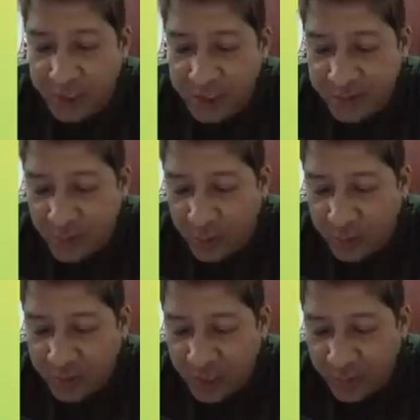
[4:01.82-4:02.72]
sa race
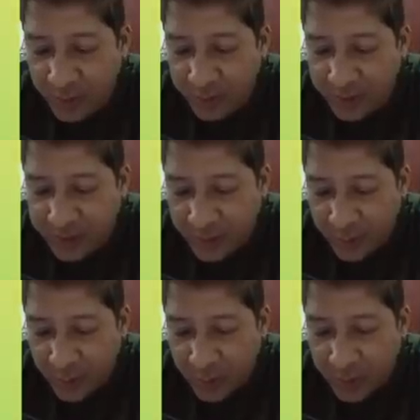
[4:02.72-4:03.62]
4 to 7, may
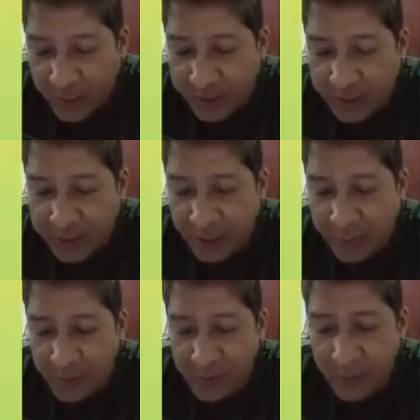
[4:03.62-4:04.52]
10 kabayang
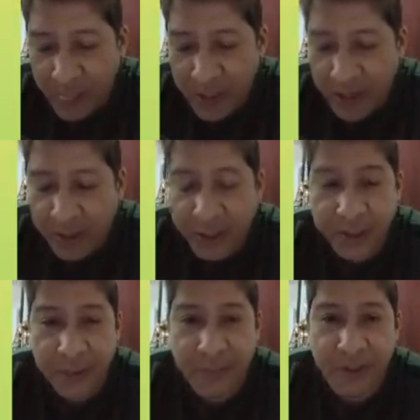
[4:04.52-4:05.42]
tatakbo.
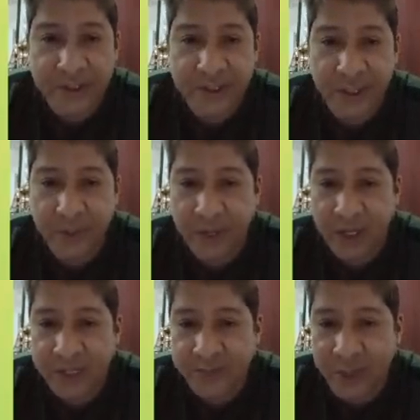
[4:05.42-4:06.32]
Rating basis system
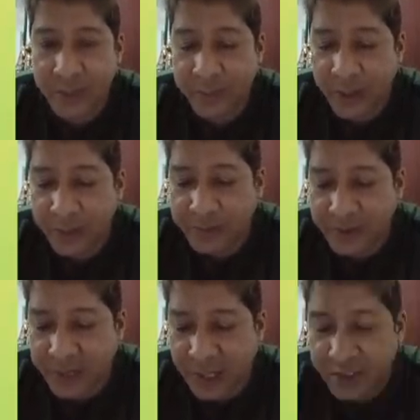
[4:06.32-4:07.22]
class 5.5,
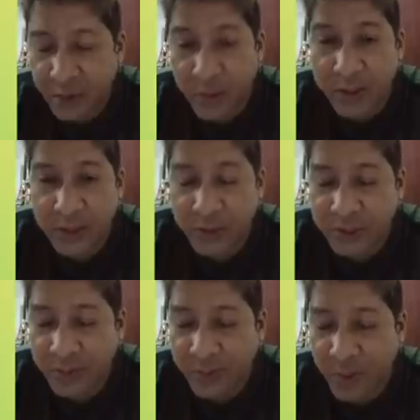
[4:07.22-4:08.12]
distansyang
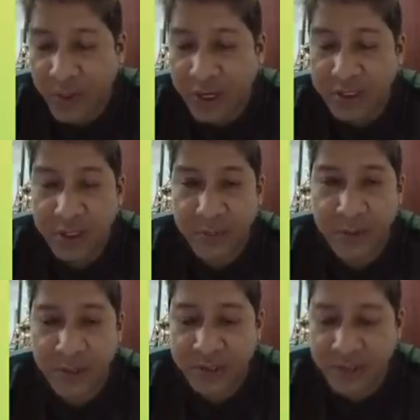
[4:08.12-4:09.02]
1,400
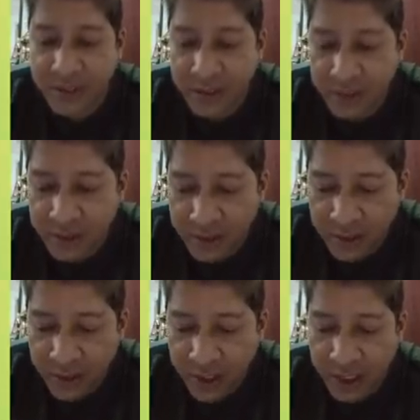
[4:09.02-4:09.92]
meters.
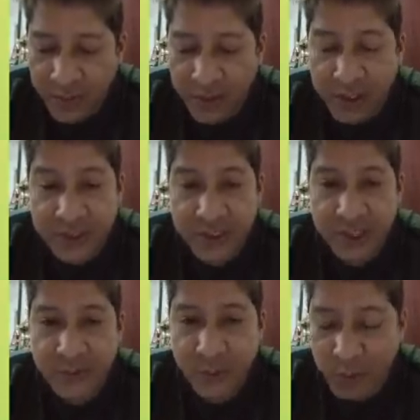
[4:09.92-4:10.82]
Anybody's
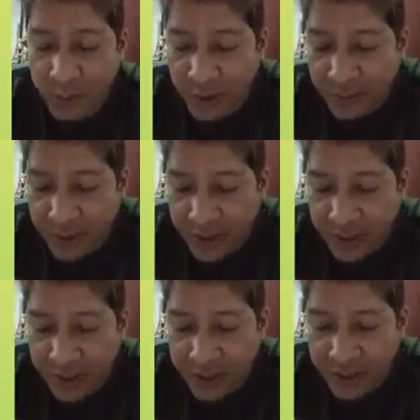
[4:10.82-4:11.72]
race po ito mga
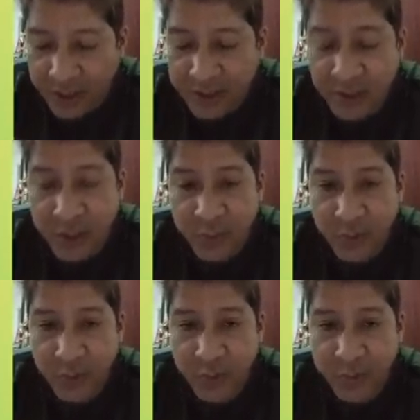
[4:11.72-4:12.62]
bayang karalisa, ito
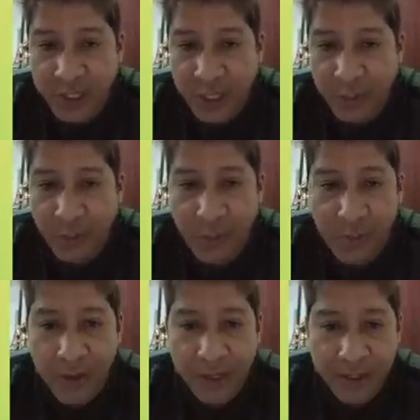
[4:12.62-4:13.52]
po yung
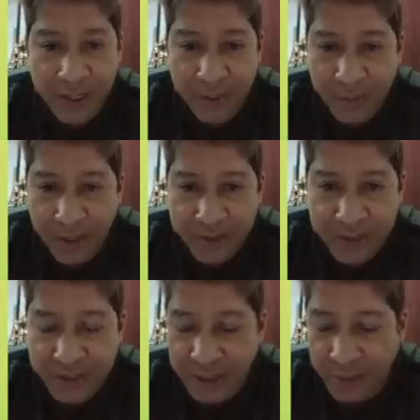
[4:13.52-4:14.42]
pinakamababang rating
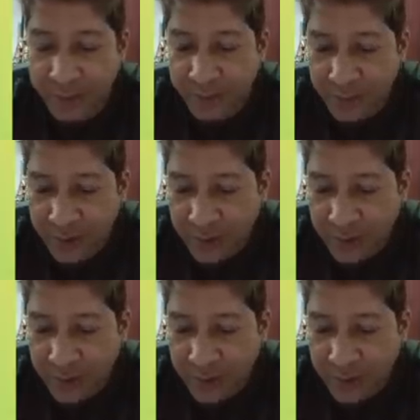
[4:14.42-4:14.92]
base system.